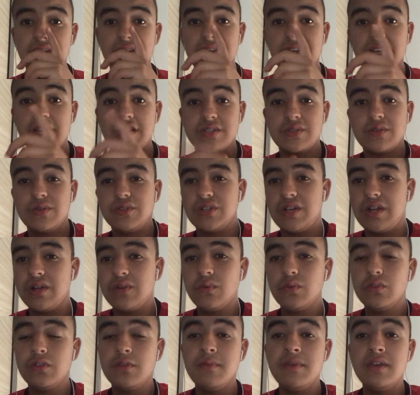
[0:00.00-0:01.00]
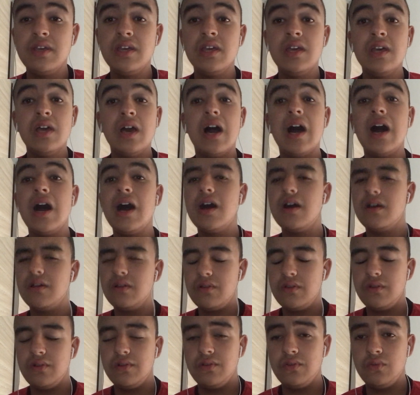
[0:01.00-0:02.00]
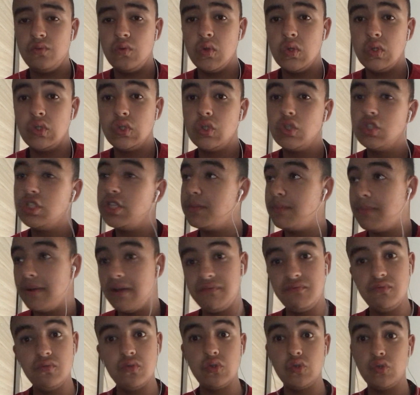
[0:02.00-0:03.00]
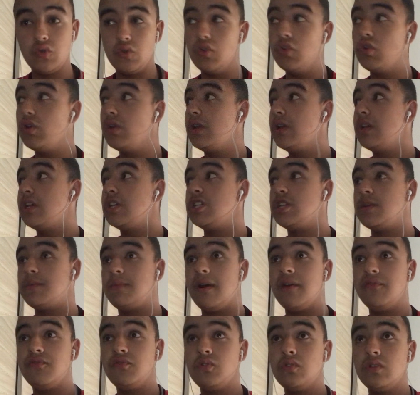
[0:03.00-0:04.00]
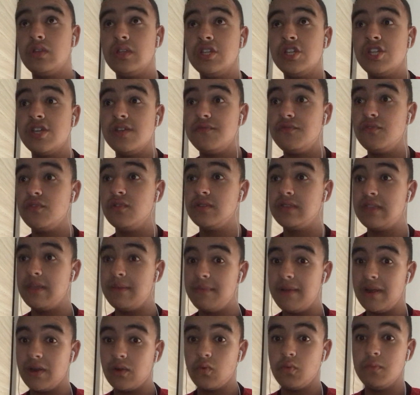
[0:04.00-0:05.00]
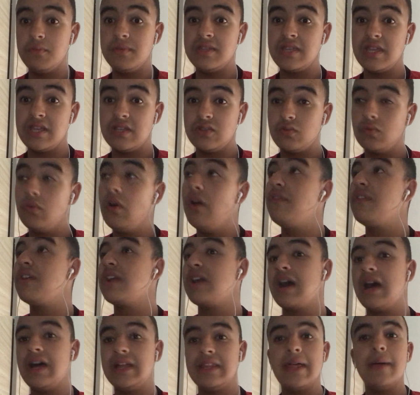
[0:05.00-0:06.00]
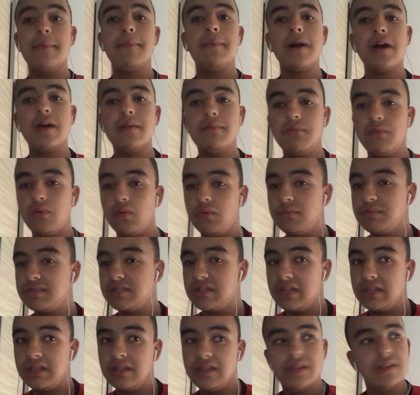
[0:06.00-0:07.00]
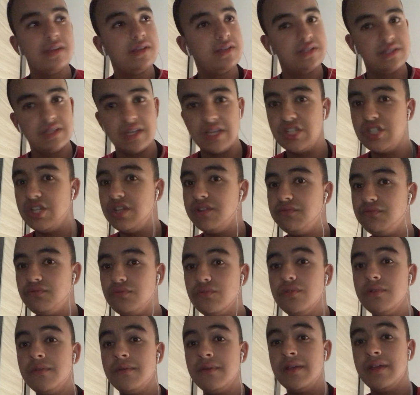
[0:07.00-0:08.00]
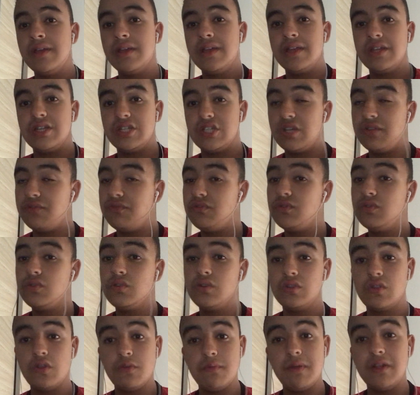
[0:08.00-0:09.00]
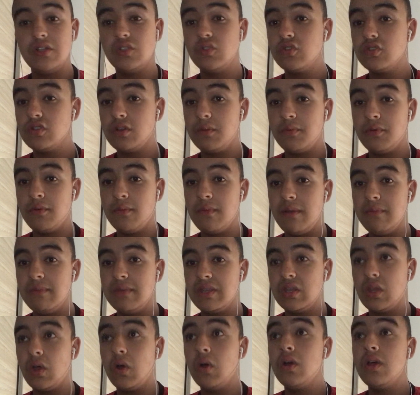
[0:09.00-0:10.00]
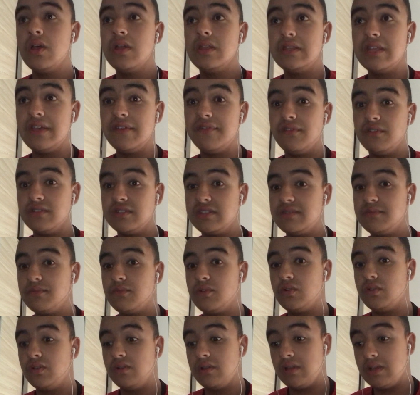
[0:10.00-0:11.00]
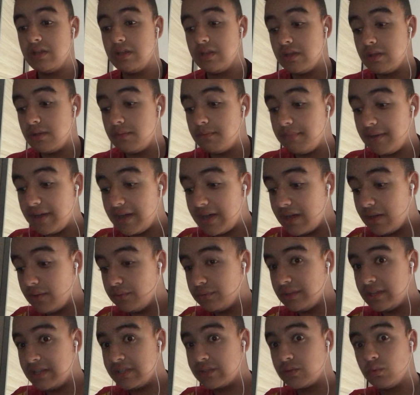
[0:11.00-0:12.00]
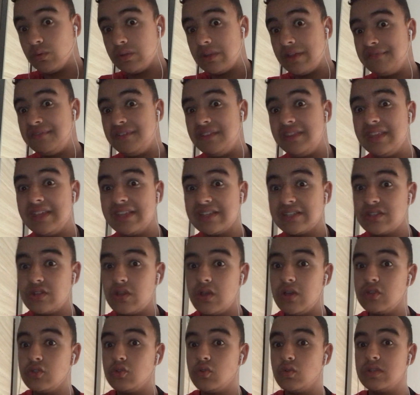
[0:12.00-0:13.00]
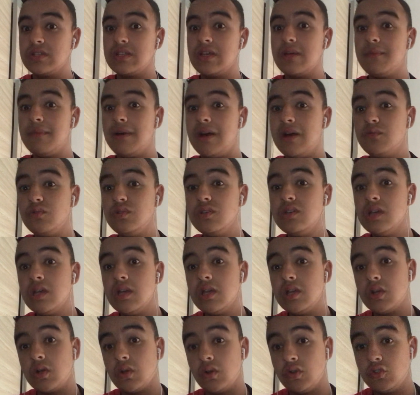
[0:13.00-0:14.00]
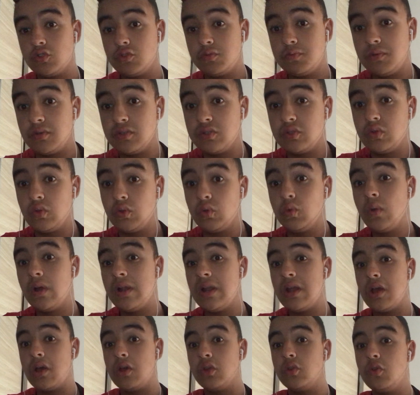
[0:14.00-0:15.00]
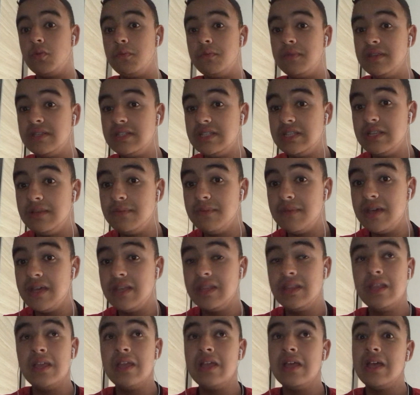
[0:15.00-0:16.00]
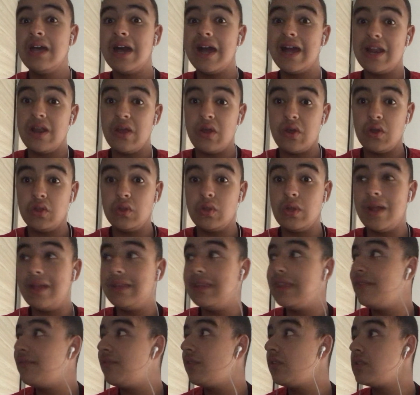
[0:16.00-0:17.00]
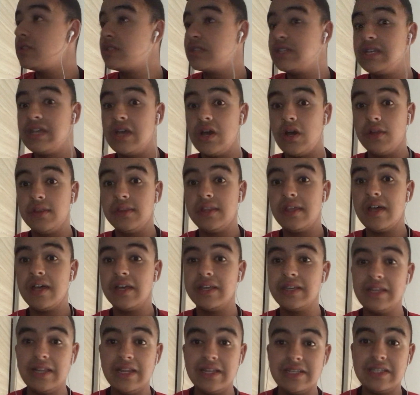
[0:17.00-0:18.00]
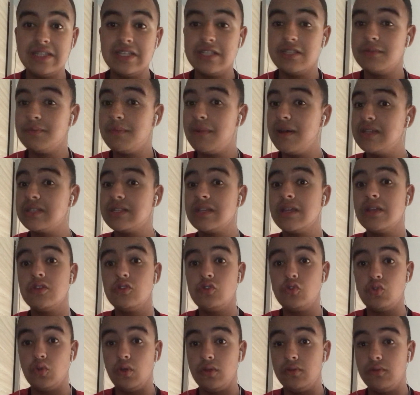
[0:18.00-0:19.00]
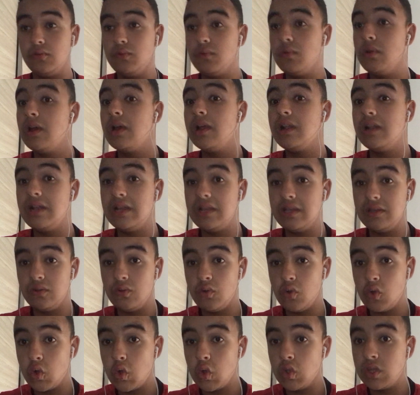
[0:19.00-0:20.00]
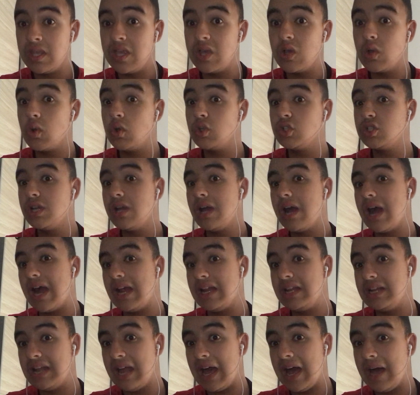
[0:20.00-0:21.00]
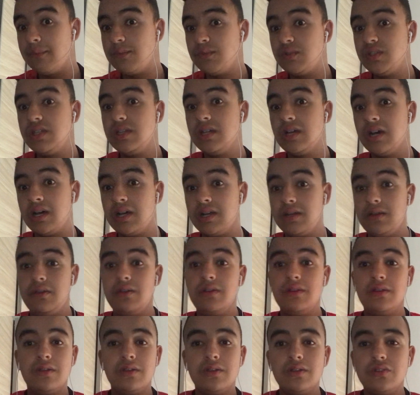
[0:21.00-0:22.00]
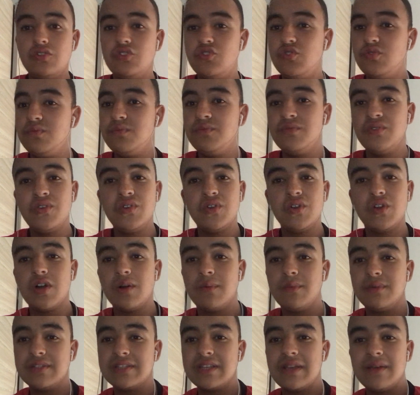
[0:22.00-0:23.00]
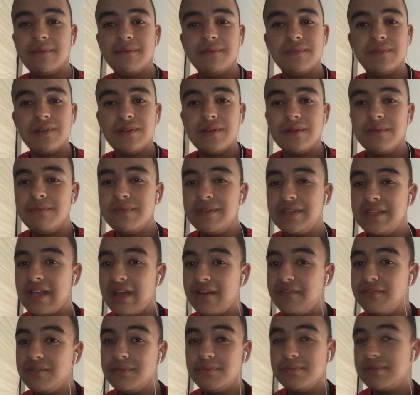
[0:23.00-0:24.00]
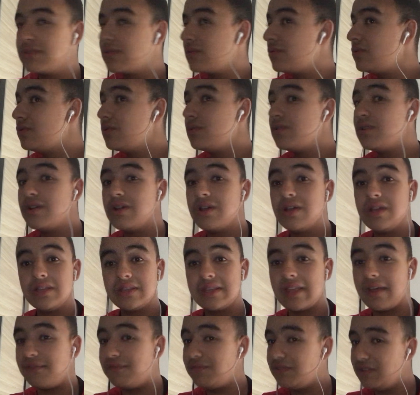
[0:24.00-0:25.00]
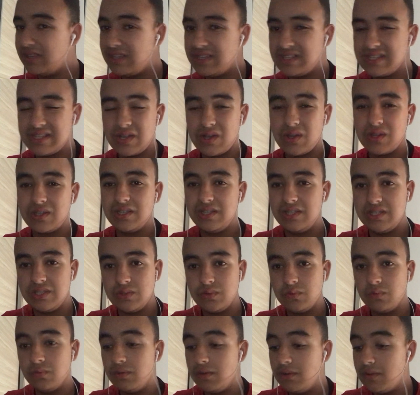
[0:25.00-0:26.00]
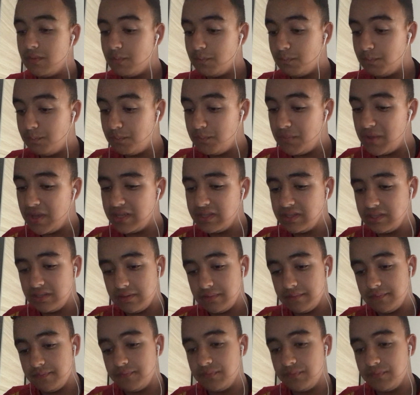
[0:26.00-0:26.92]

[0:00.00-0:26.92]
Qu'est-ce que je raconte Mais ah, euh, le jeu, j'ai pas vu de jeu. J'ai pas vu. J'ai vu des belles combinaisons avec Hannibal, Burumzan, Ça, j'ai vu. J'ai vu de belles choses en première mi-temps. Défensivement, bah, est-ce qu'on a fait des erreurs sur ça Bah oui. Quand je pense surtout à l'erreur de Ben Slimane, à l'erreur de la défense qui est en retard, qui les espaces. Surtout le côté gauche. Allez, Abdi, hein, tu me commences à m'énerver parce que tu as fait des erreurs qui sont bêtes